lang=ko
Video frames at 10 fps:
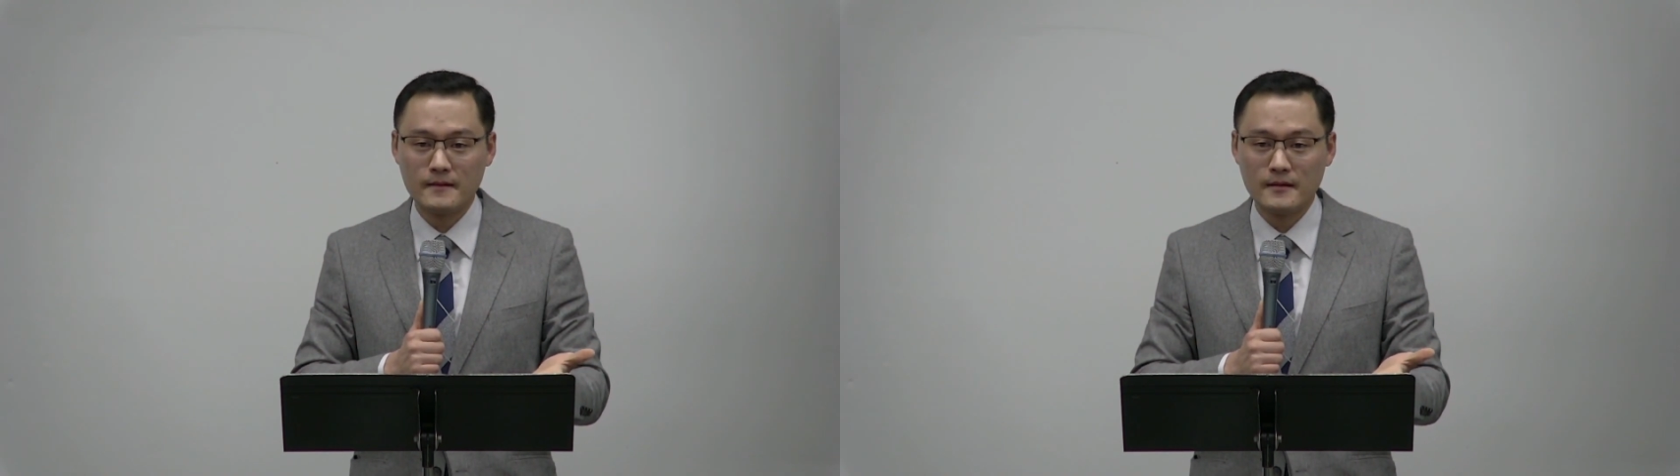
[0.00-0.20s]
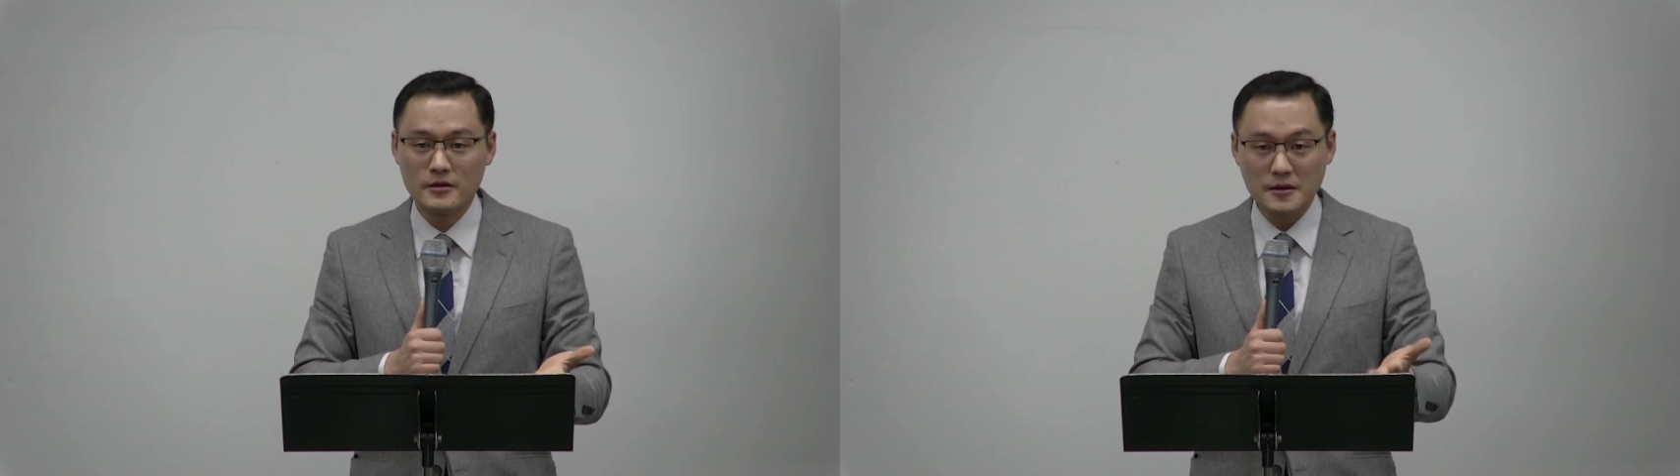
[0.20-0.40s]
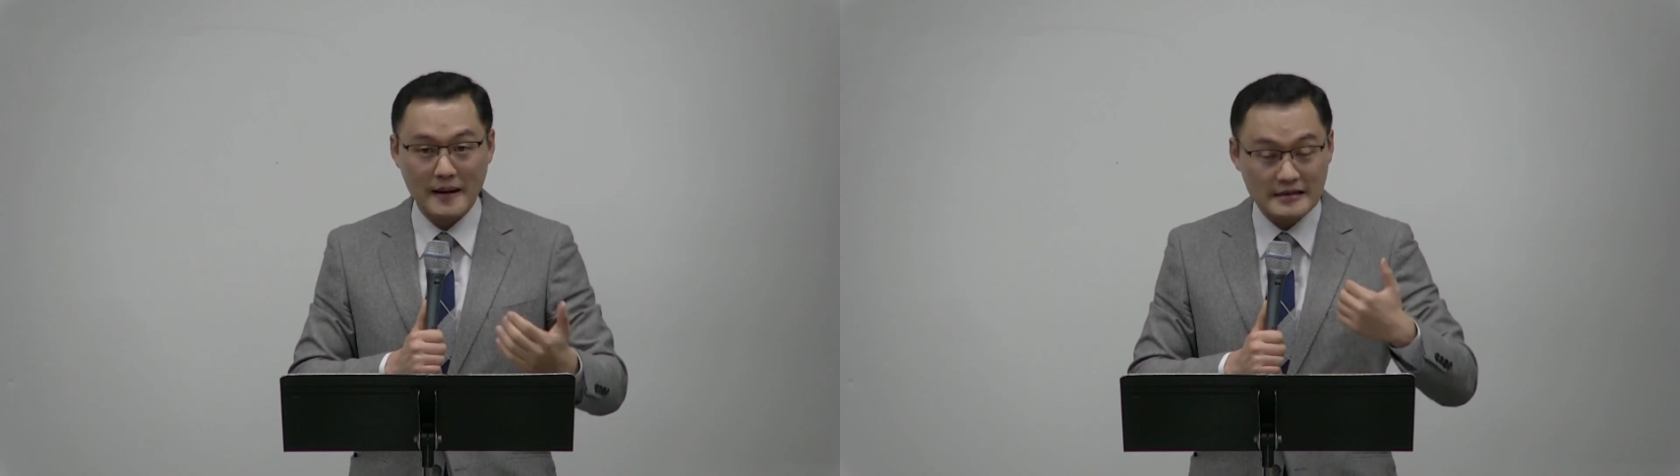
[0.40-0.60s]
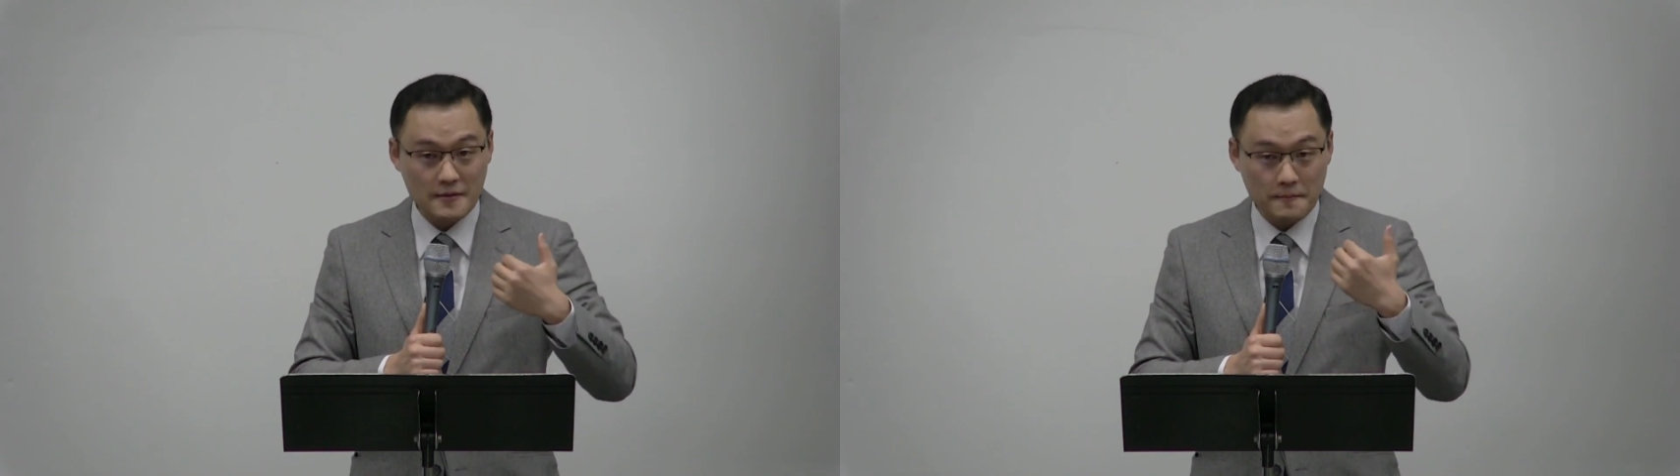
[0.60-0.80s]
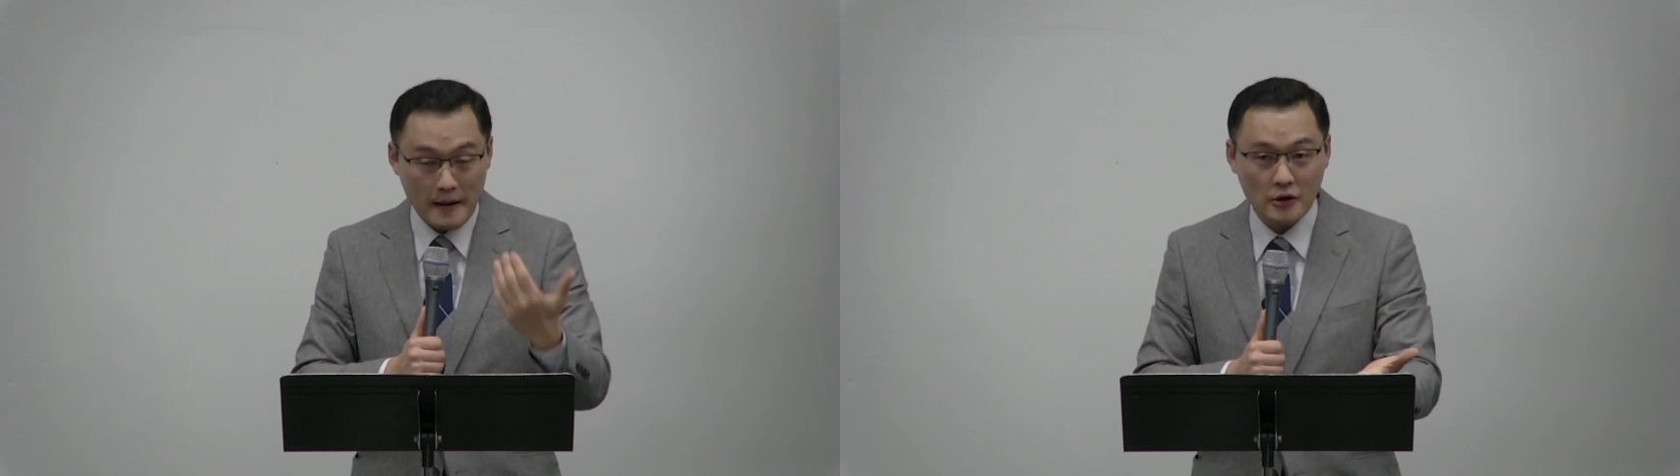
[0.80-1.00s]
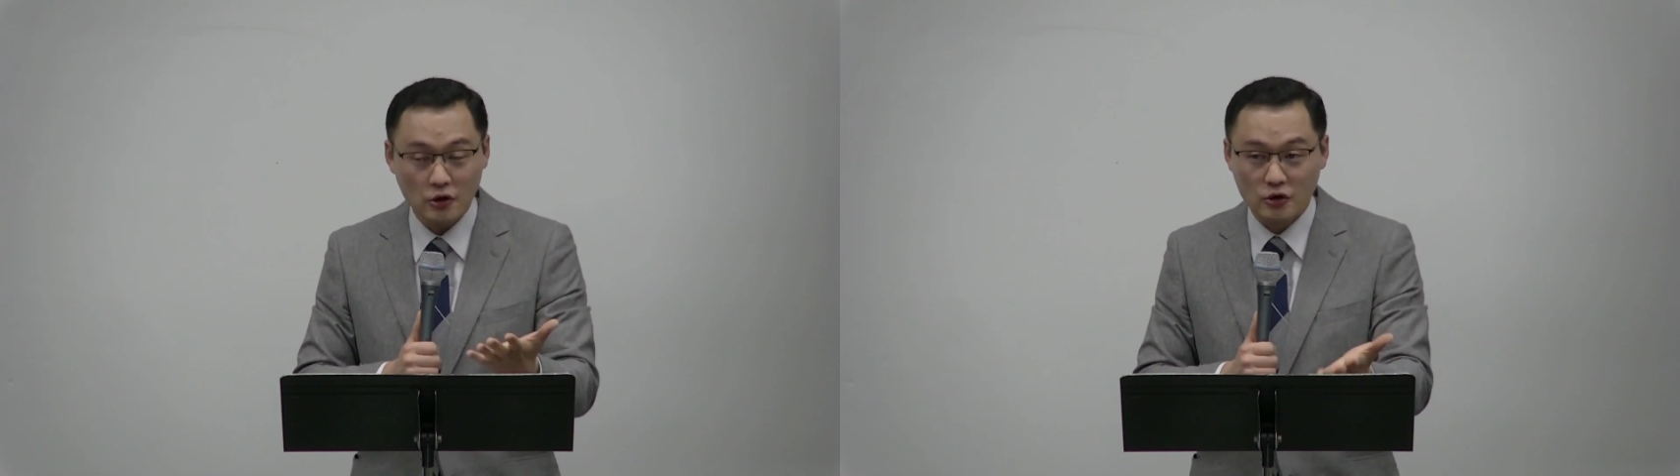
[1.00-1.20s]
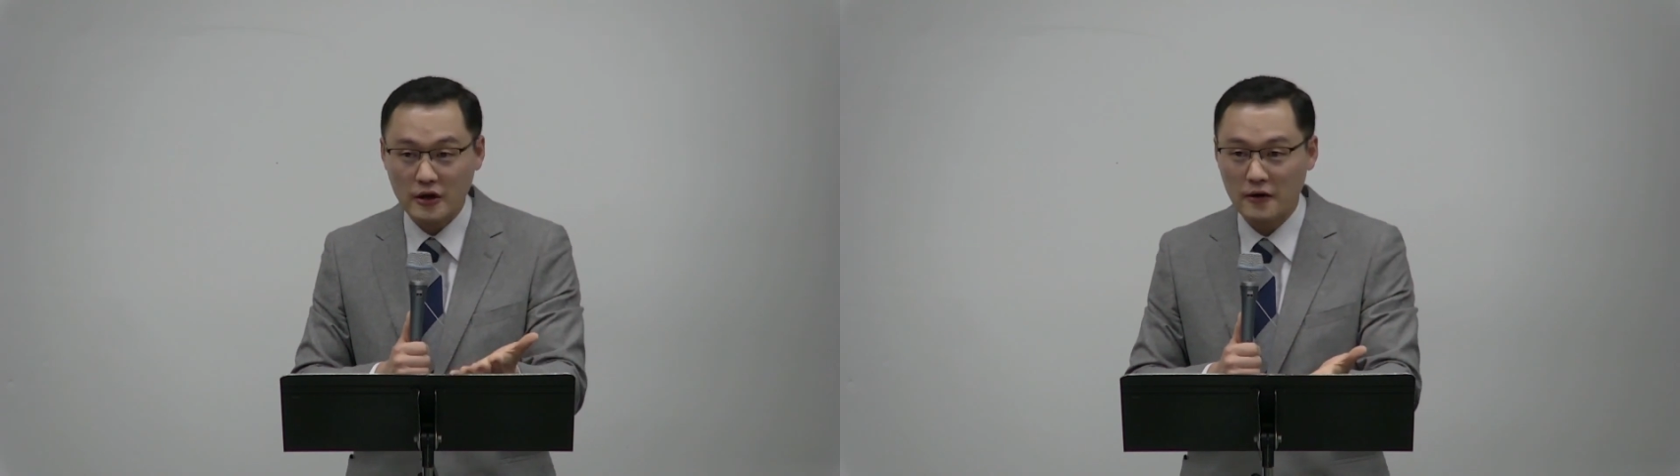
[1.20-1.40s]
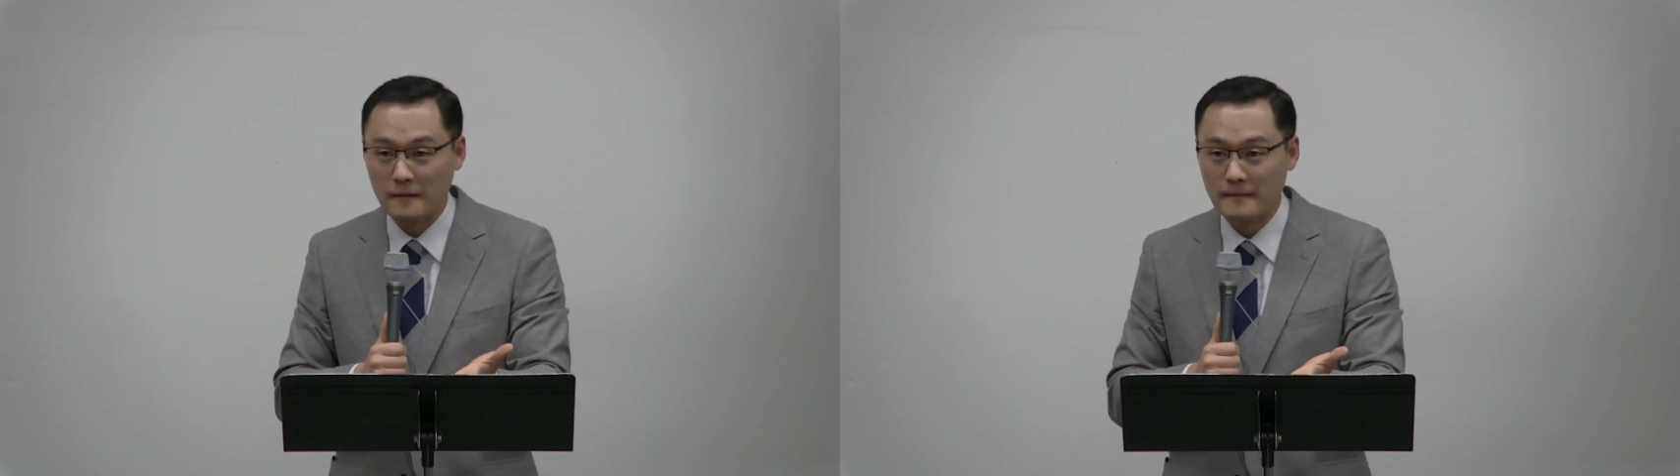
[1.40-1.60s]
그래서 말씀을 뺏겨서
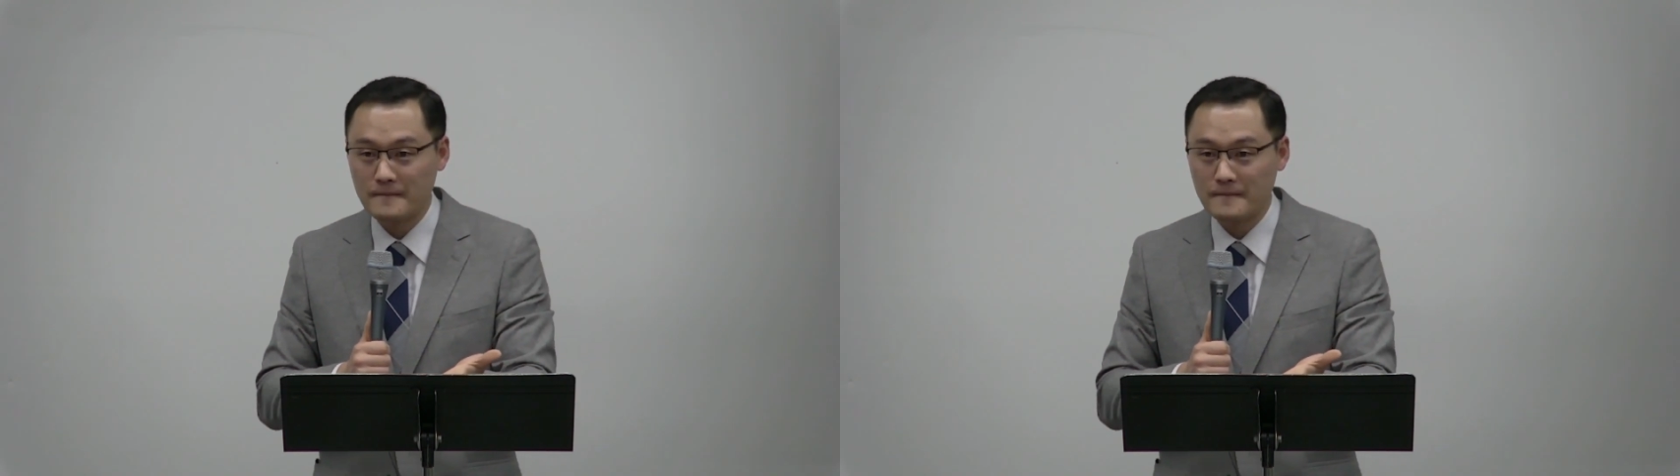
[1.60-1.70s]
어떻게 해요?